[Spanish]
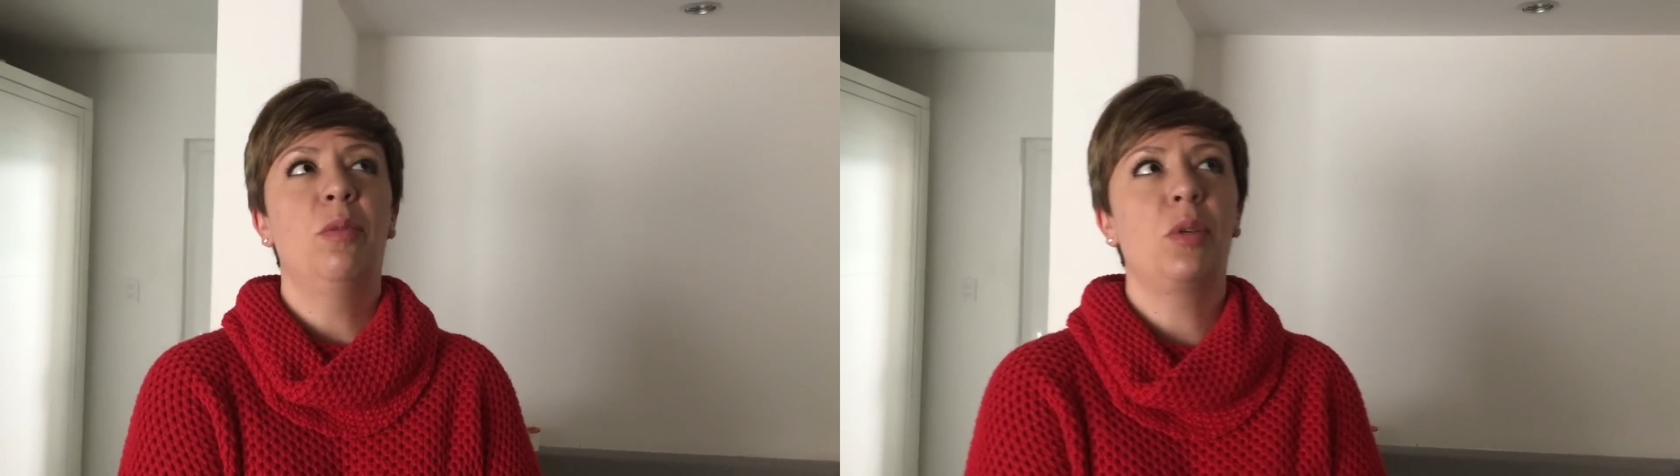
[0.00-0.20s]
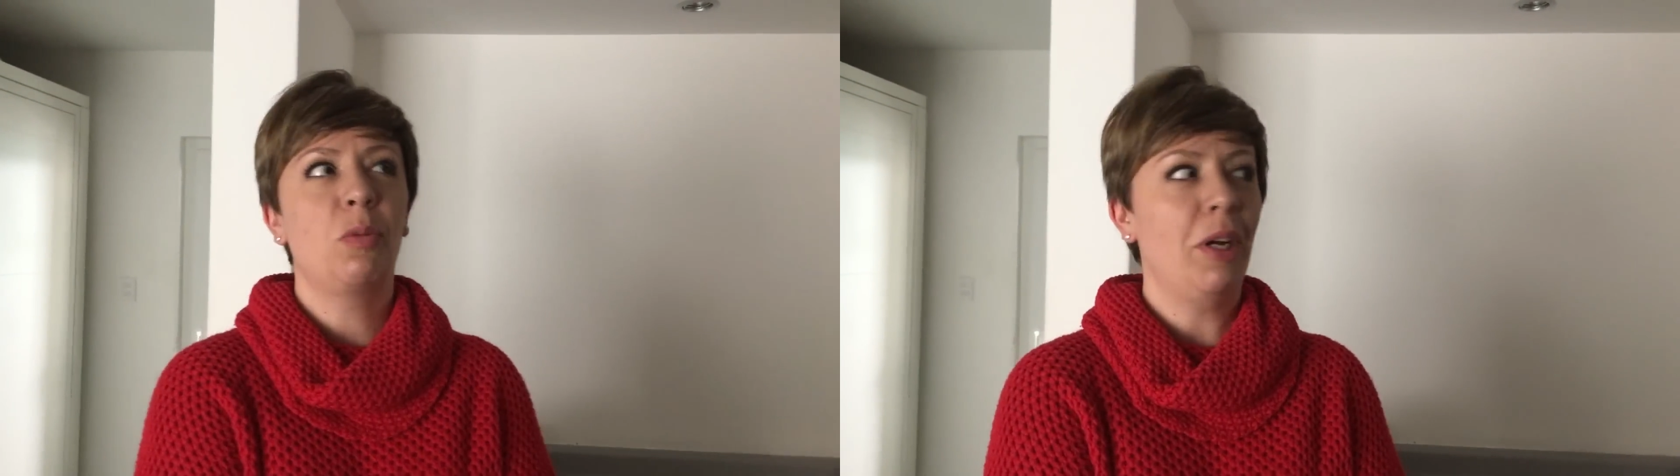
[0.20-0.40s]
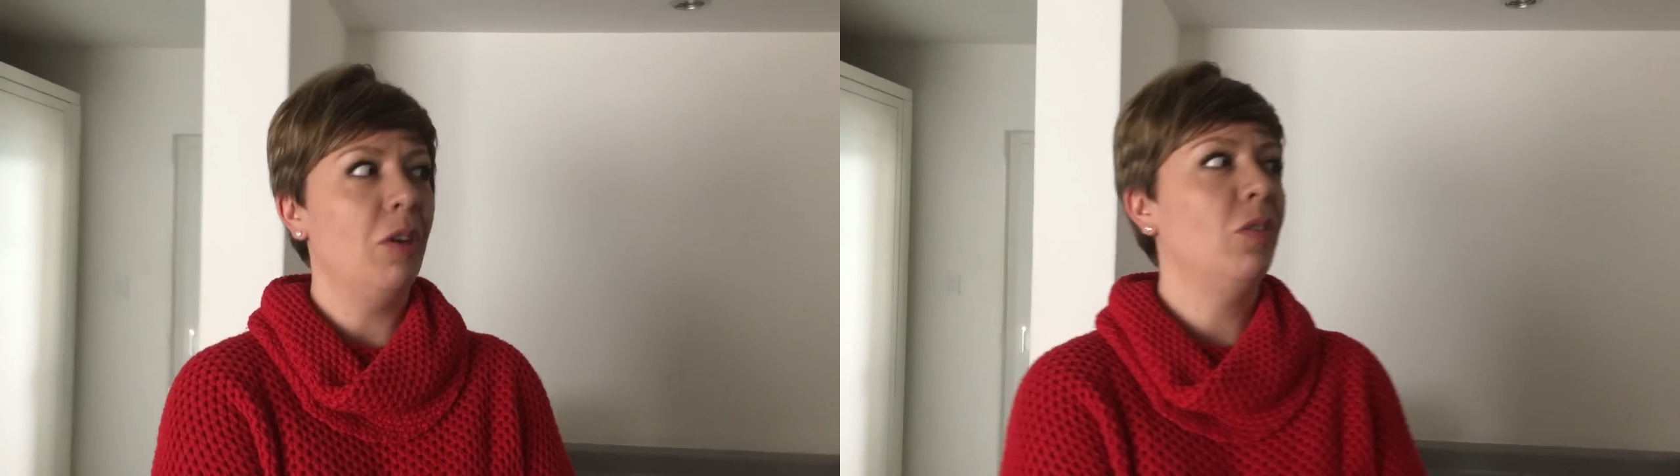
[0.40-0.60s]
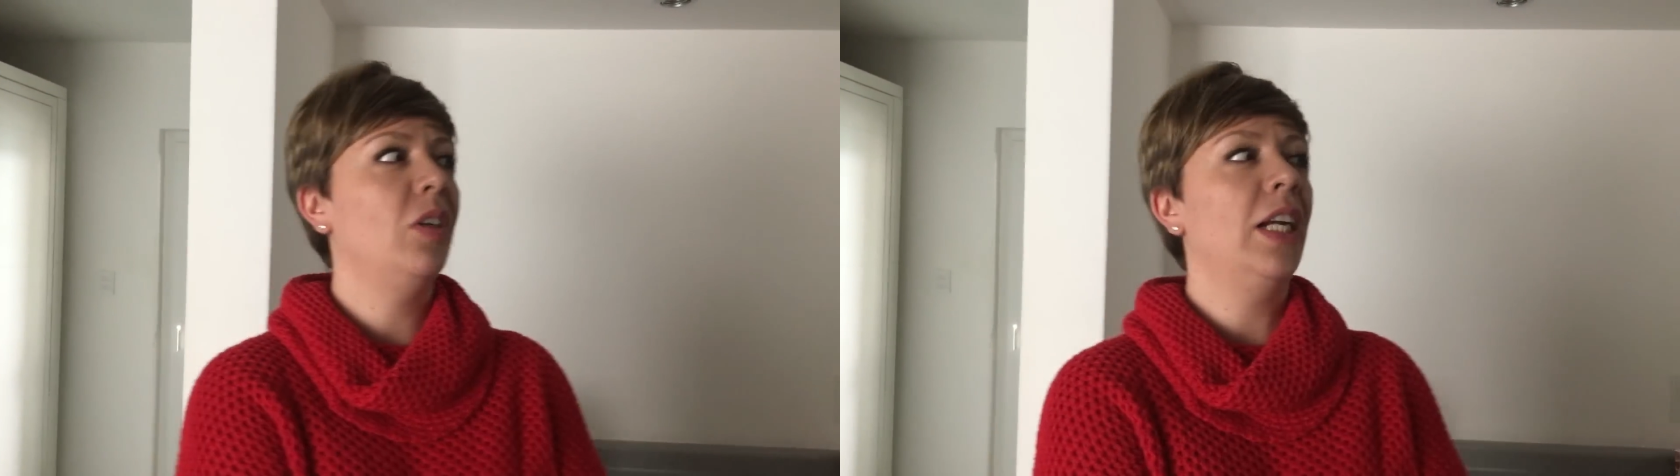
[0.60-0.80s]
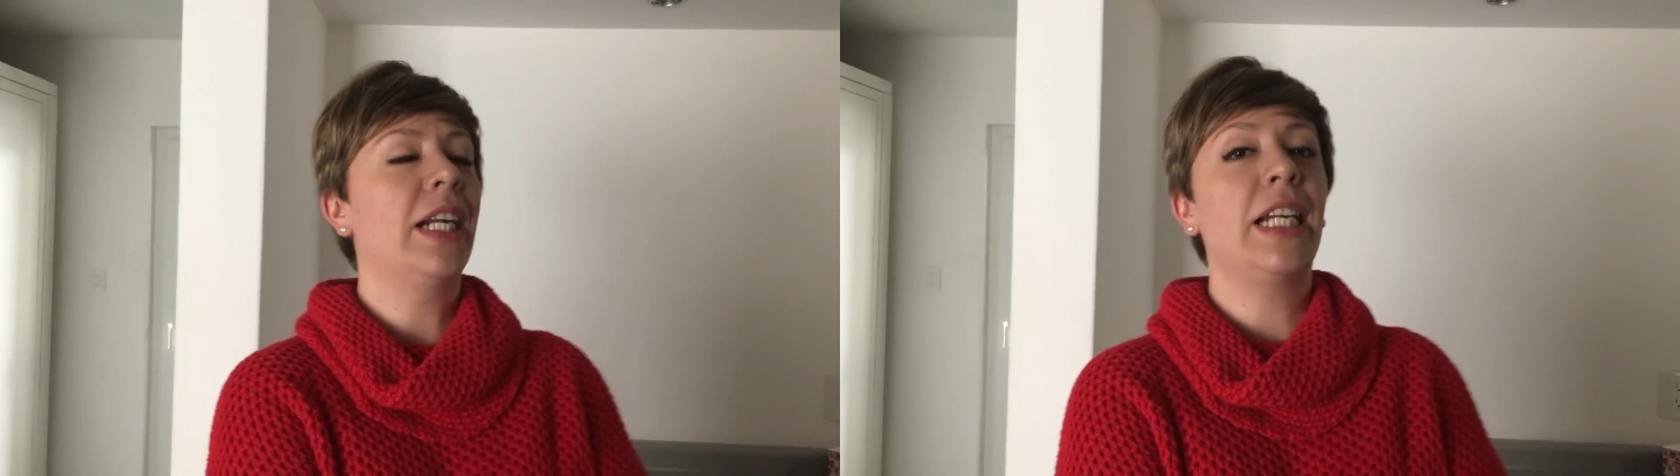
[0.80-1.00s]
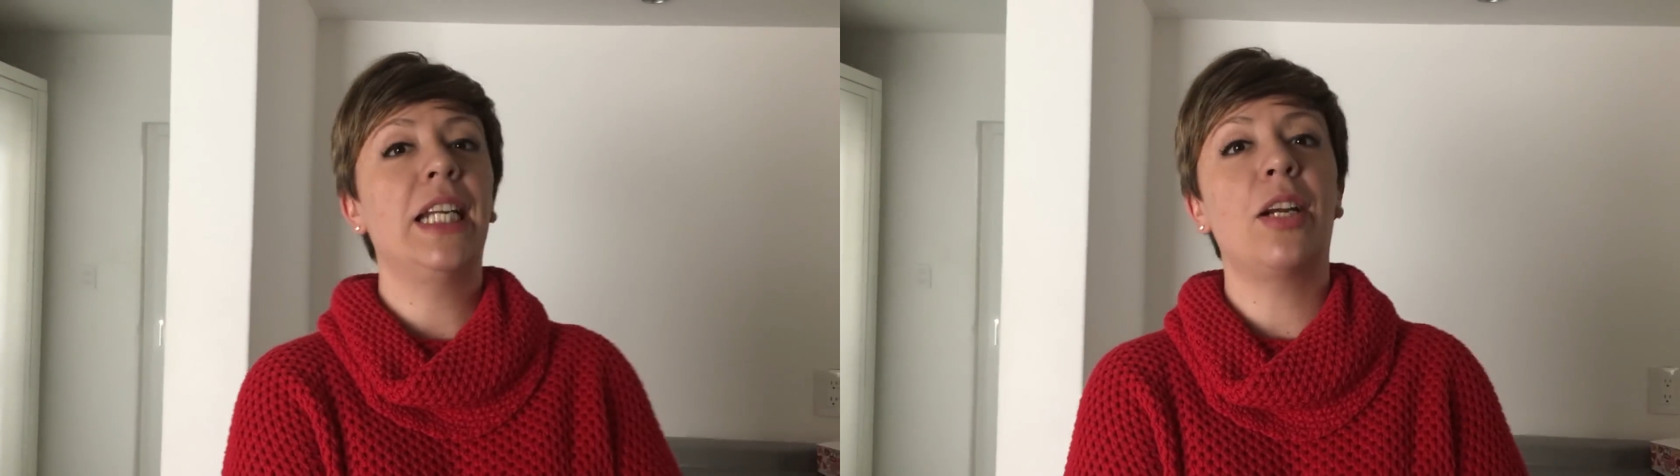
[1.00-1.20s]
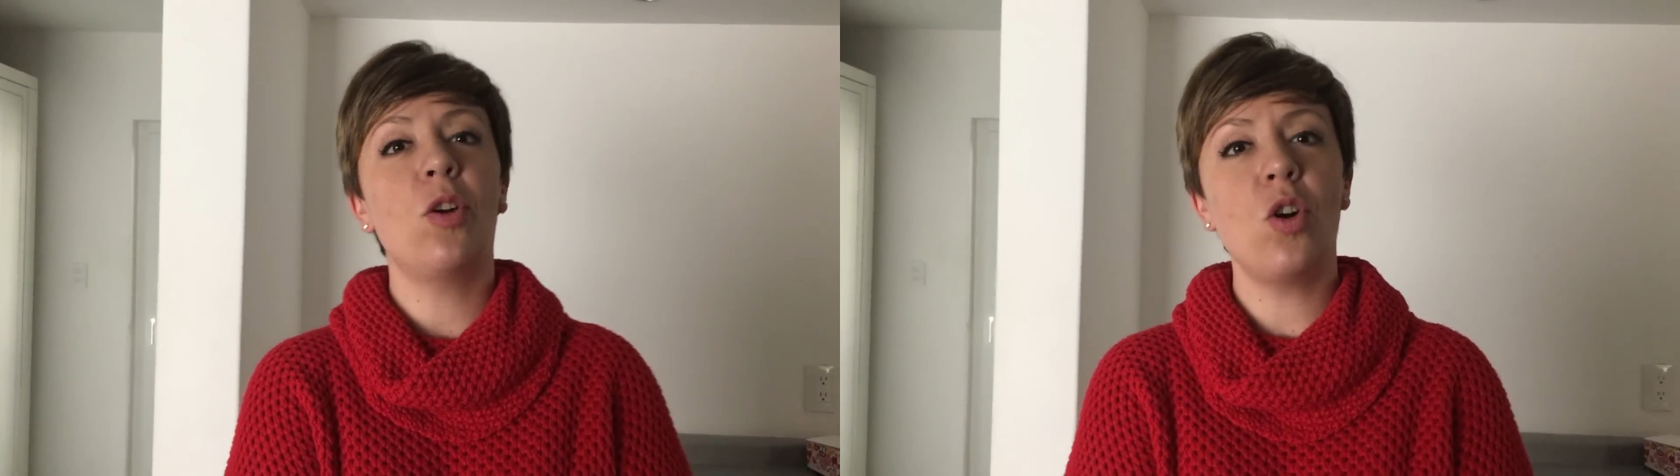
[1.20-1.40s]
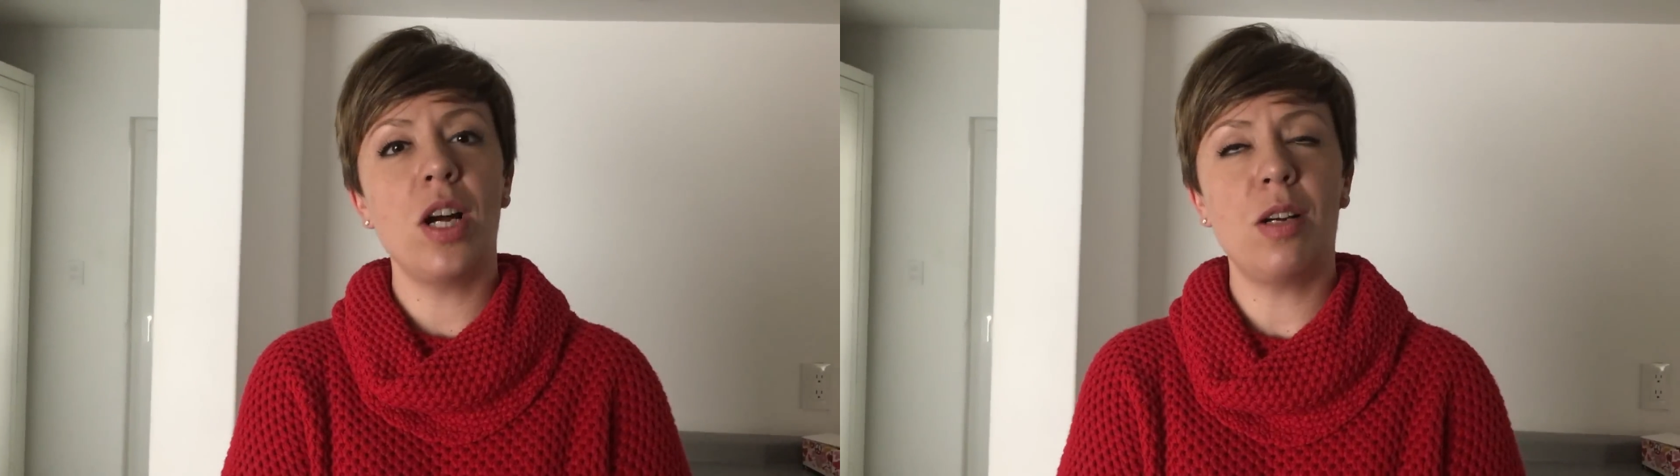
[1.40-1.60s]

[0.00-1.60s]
Pues bueno, a la Reina Roja,